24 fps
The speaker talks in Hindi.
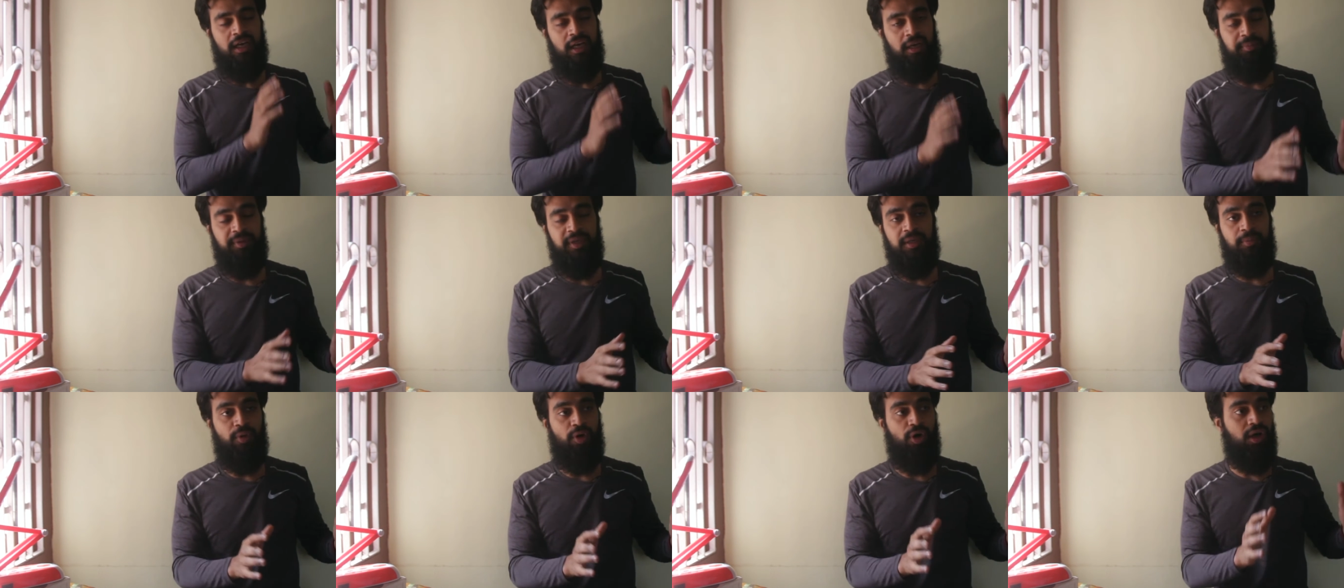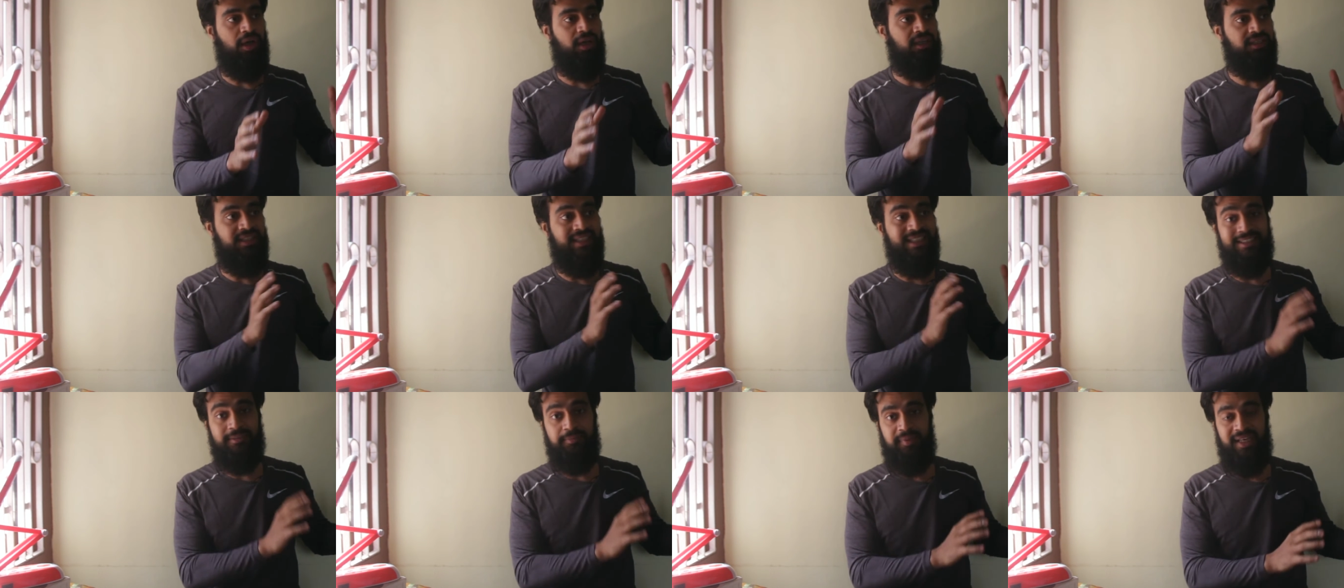खबीब
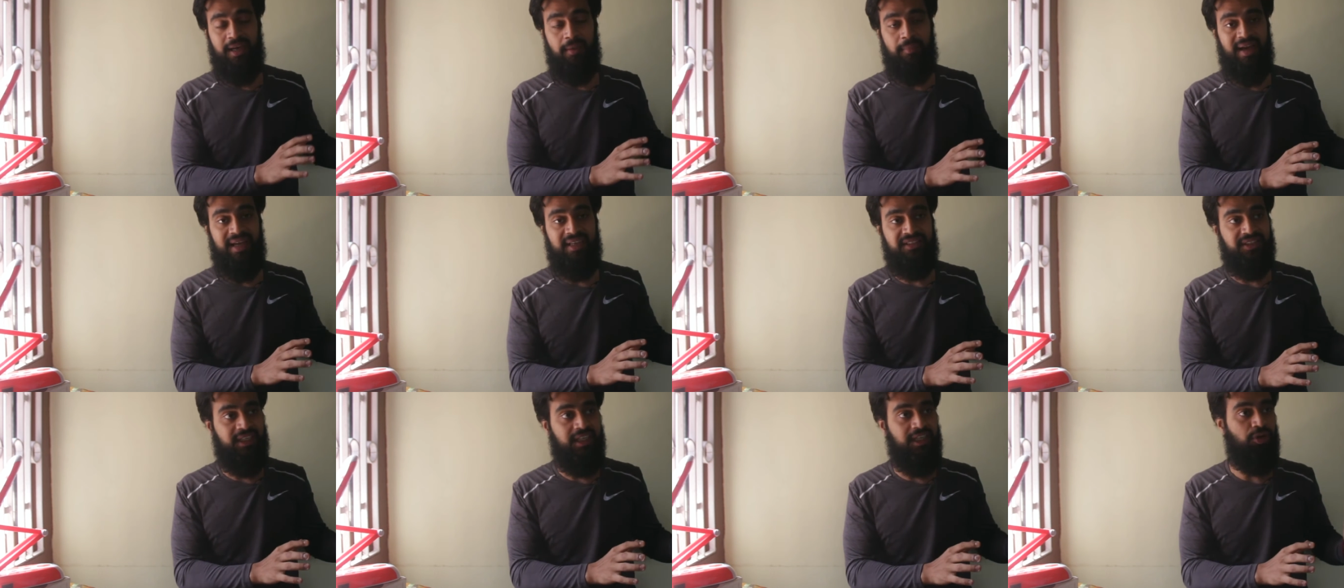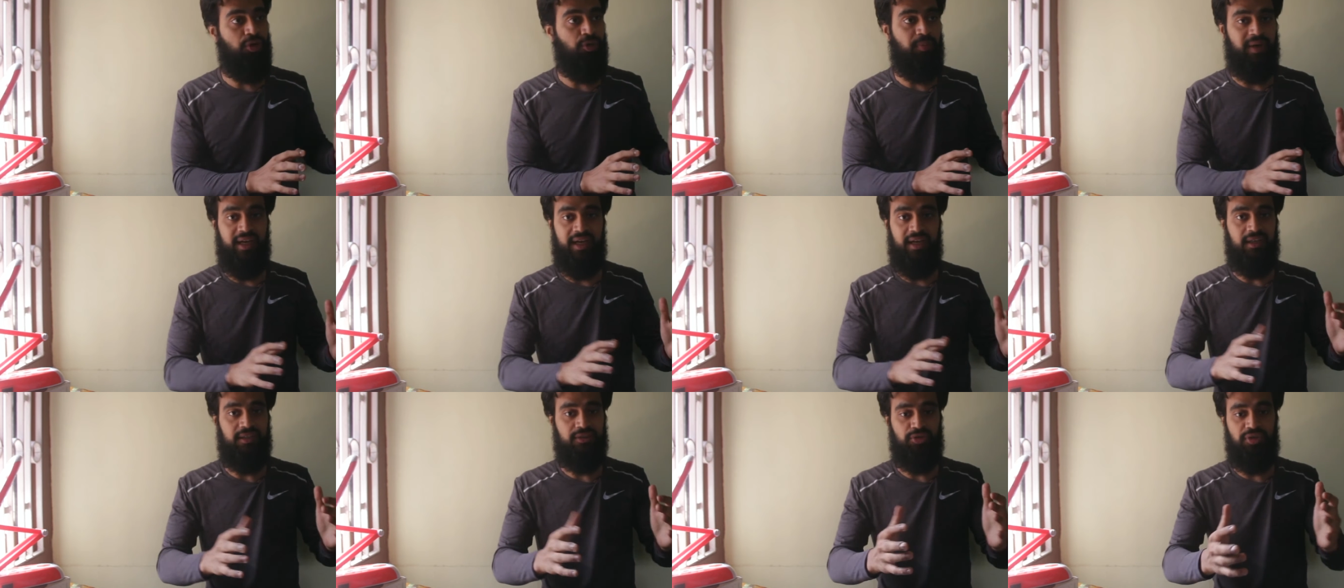और जीएसपी का मैच नहीं हो
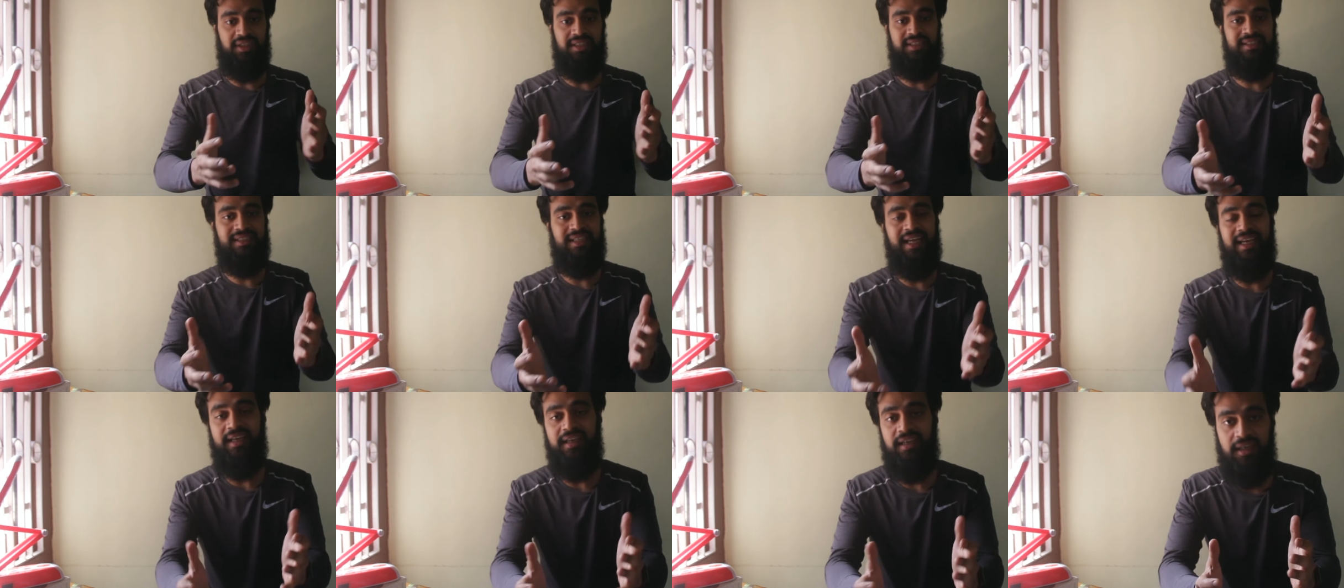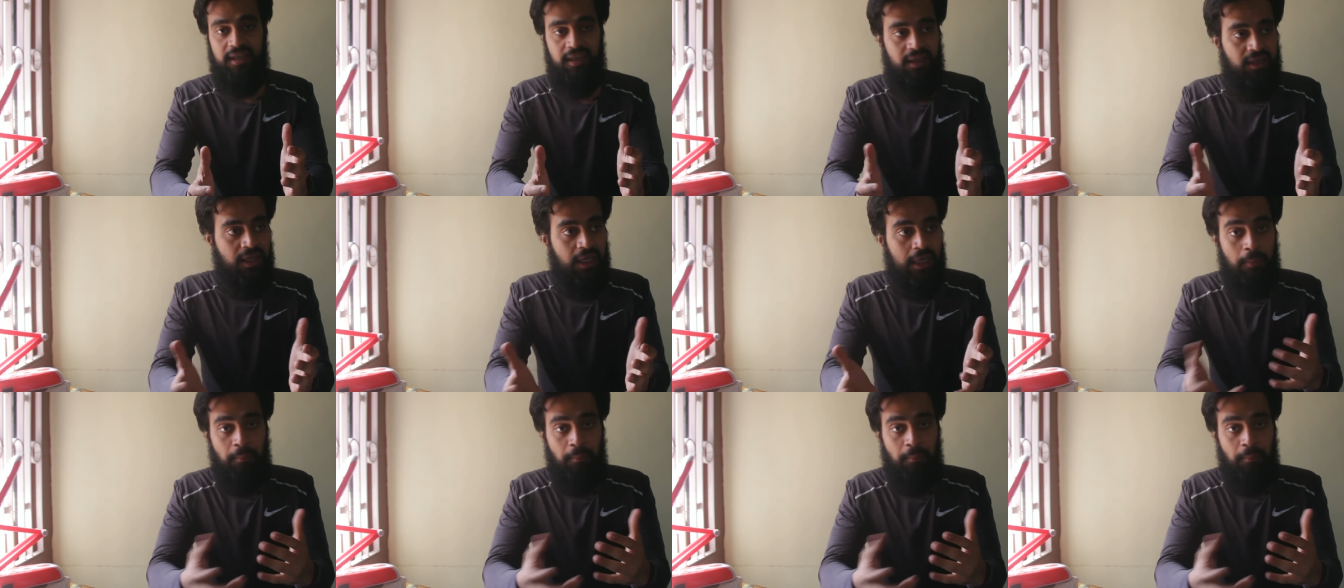पाएगा तो इट्स लाइक